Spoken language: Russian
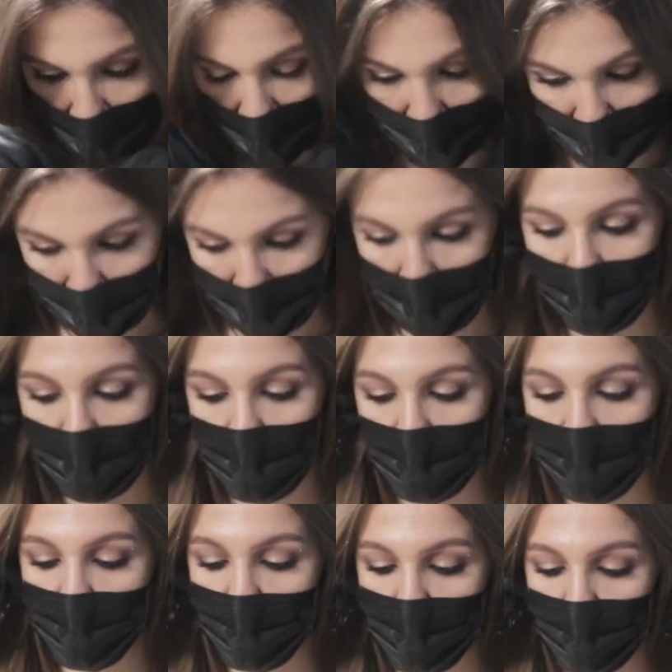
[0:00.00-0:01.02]
Я, наверное,
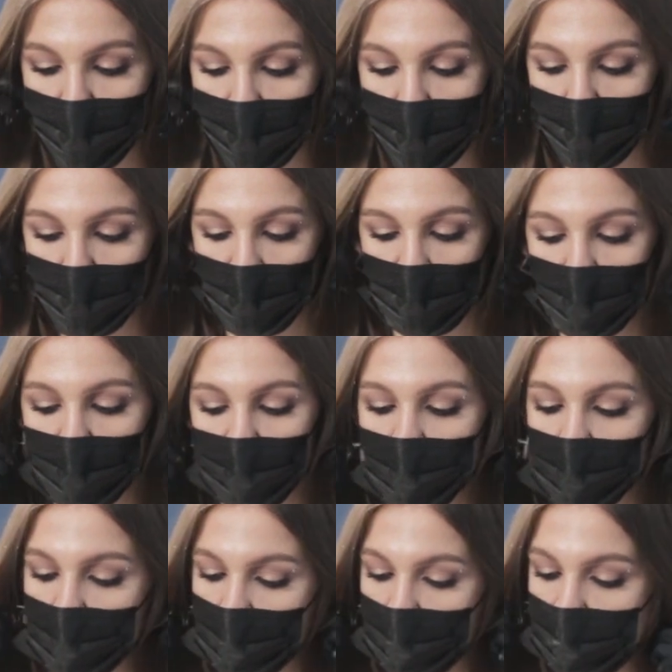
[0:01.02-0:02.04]
сниму все-таки маску,
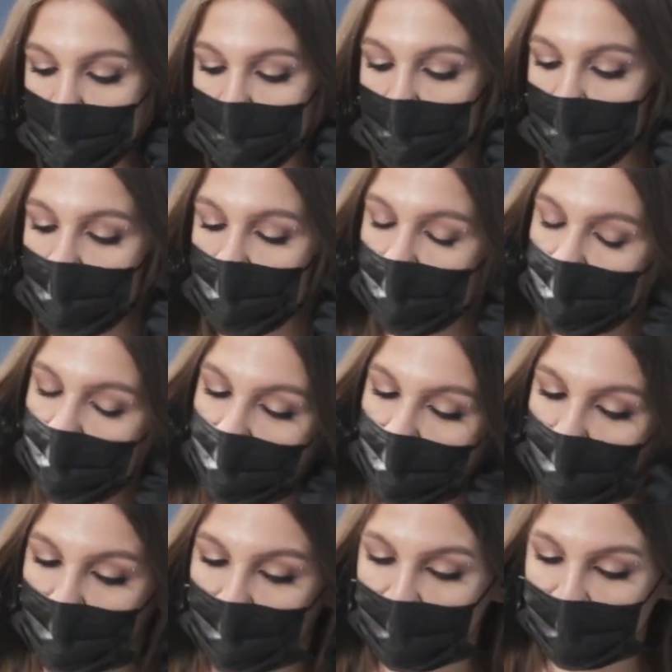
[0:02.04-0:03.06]
потому что...
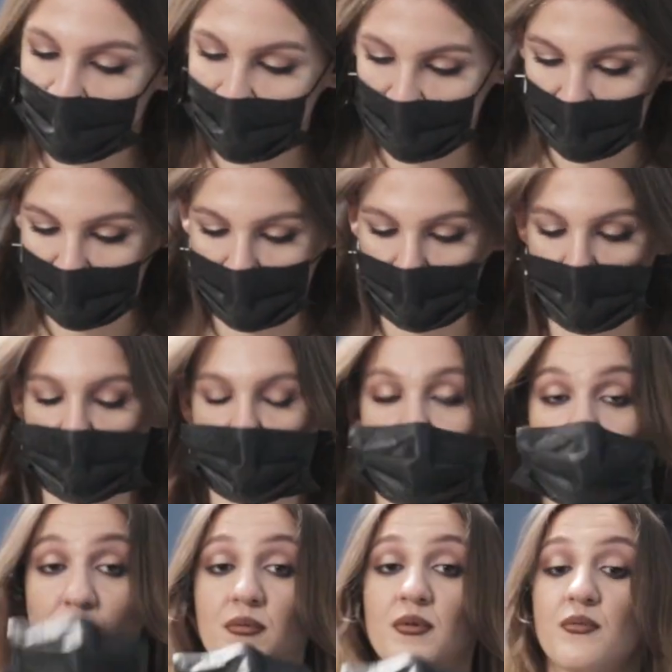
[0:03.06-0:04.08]
Эх
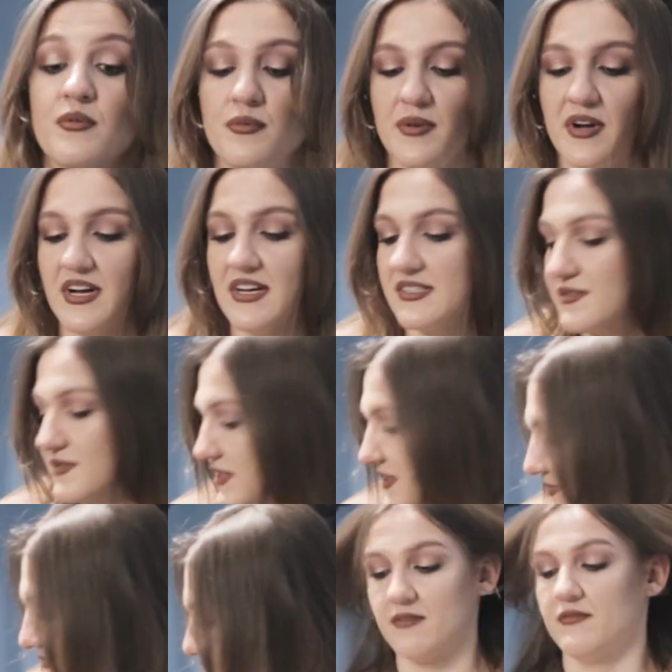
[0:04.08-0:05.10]
неудобно будет показывать.